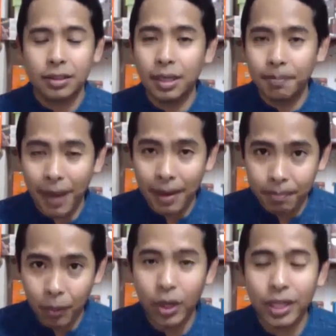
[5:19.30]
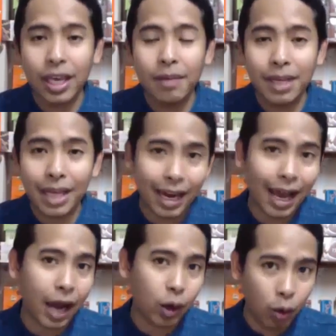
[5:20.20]
ซึ่งเป็นปุ๋ยที่มีธาตุ
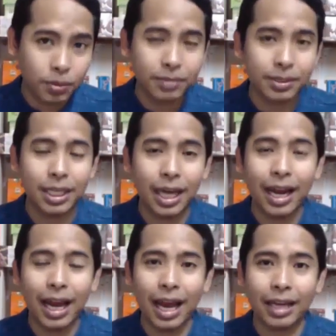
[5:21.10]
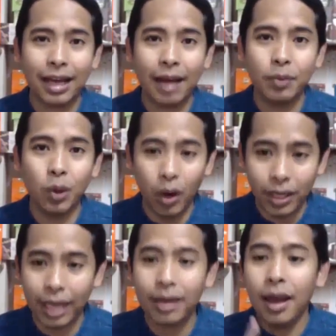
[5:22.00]
อาหารครบ 14 ธาตุอาหารครับ โดย
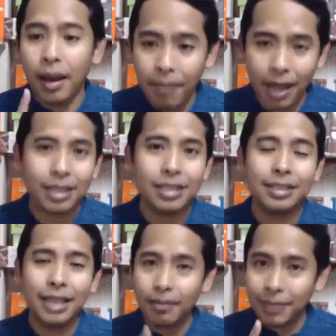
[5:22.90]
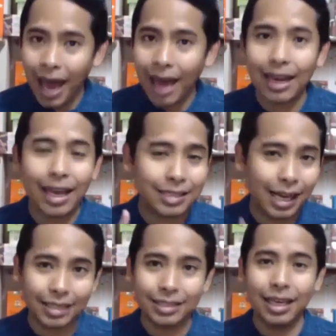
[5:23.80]
เน้นแมกนีเซียมธาตุเหล็ก
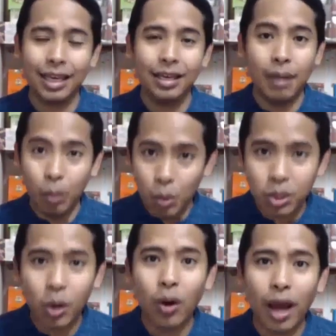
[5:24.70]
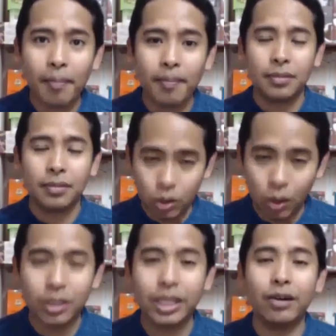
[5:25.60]
สังกะสีบำรุงโตครับ เขียวท
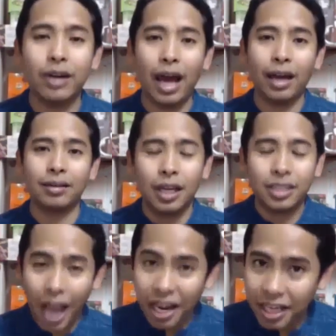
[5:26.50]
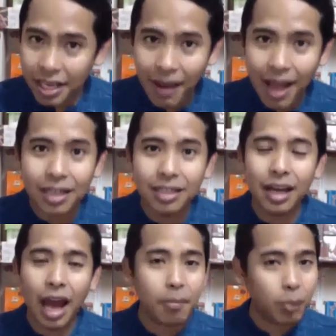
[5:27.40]
นเขียวนาน ถ้าจะให้ดีมากขึ้น
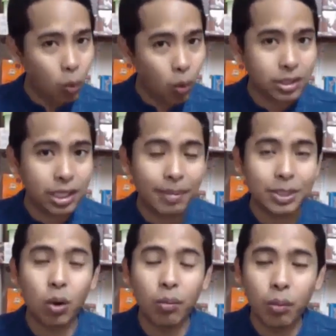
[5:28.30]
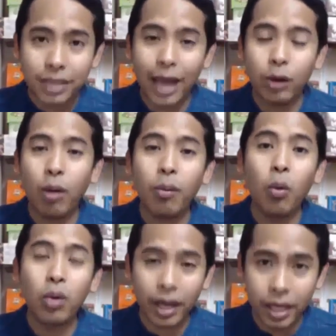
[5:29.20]
นะครับ ควรจะผสมใช้ควบ
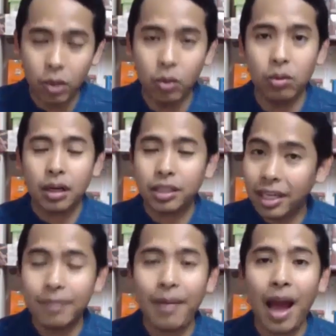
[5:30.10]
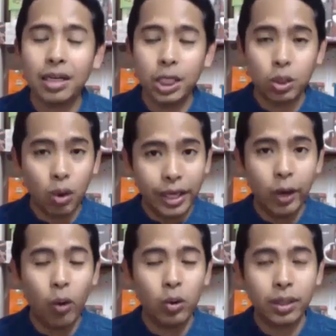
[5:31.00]
คู่กับฮิวก็จะดีมากเลย ตัว
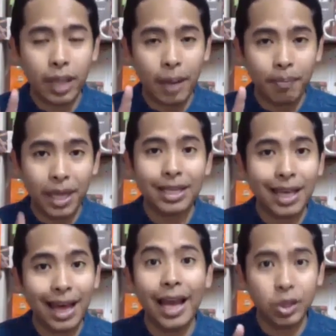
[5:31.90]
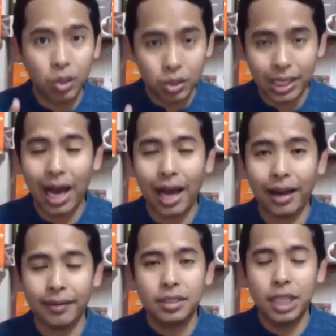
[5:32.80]
ฮิวจะเป็นไขโตซาน
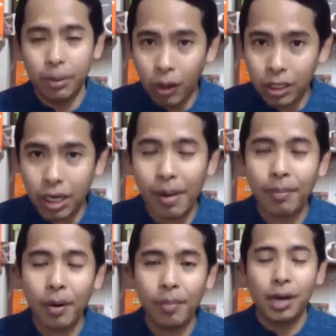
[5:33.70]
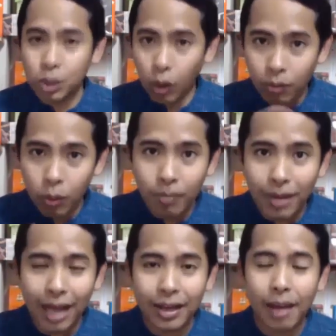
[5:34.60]
ฉีดพ่นเข้าไปปุ๊บ ผสมรวม
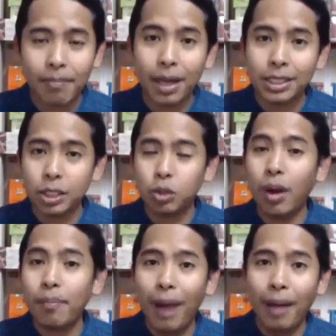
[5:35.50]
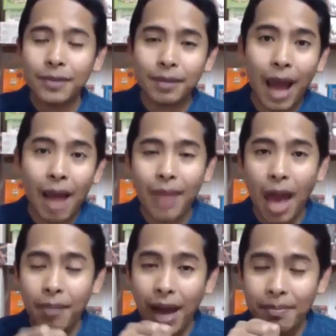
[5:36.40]
กันแล้วเนี่ย มันจะช่วยปรับสภาพ
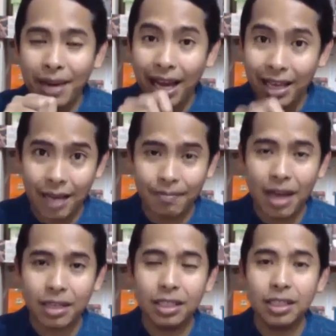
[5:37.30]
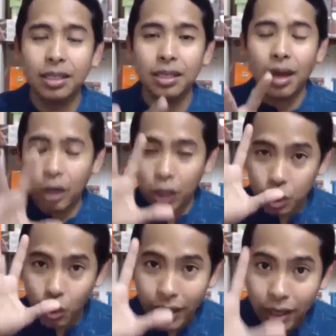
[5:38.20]
น้ำให้มันละเอียดมากขึ้น แล้วก็
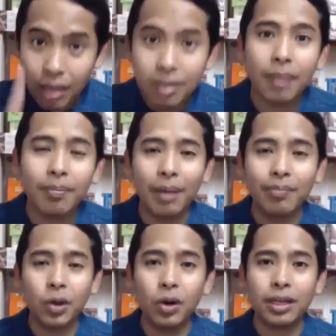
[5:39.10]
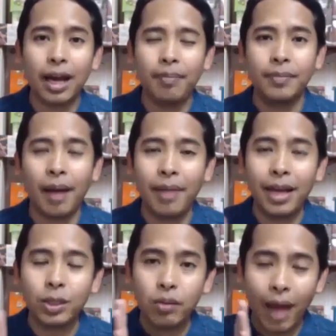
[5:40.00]
ช่วยเคลือบลำต้นครับทำ
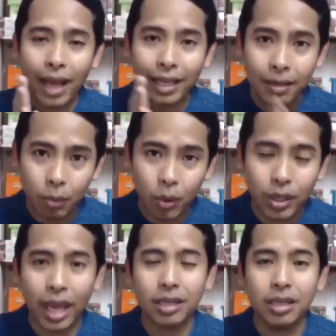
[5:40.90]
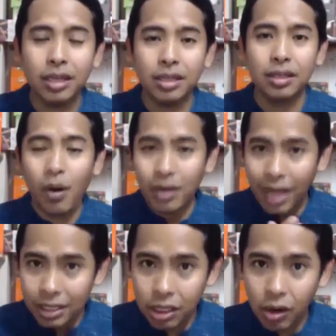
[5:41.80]
ให้ต้นไม้กินปุ๋ยเก่งขึ้น ป้อง
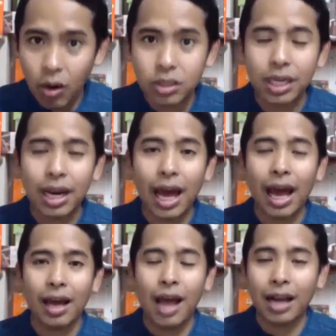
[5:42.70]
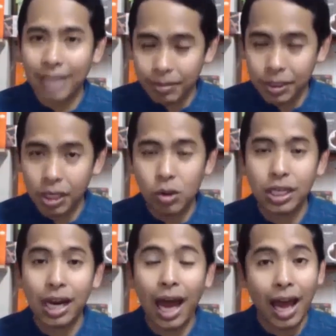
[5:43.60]
กันเชื้อโรคเชื้อรา ดักจับเชื้อโรค
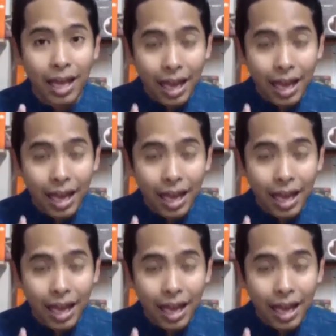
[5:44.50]
เชื้อรา